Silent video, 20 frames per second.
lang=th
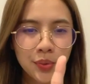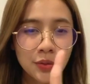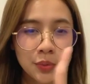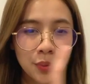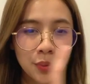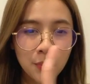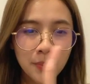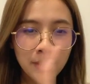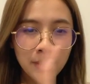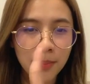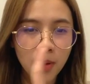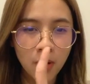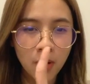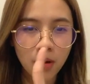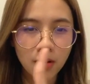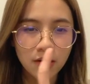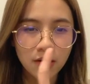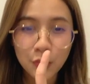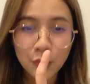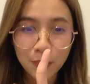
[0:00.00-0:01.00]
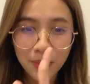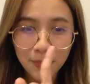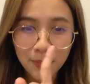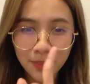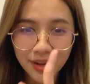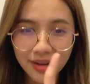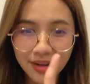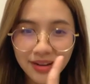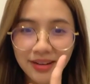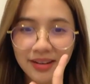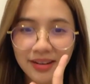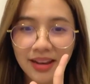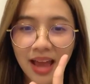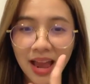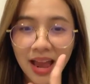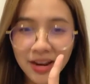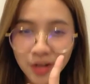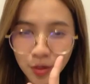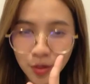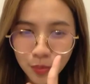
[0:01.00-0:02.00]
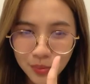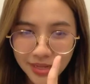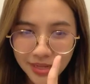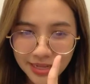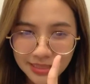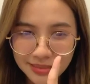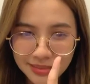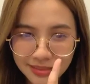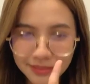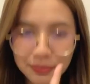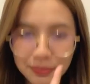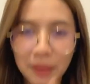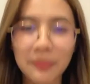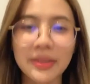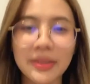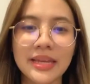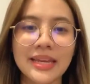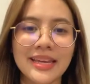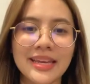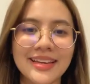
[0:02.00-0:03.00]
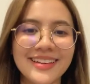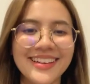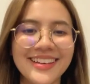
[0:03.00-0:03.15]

you ไม่เหมาะ you ไปเป็น idol days แบบนี้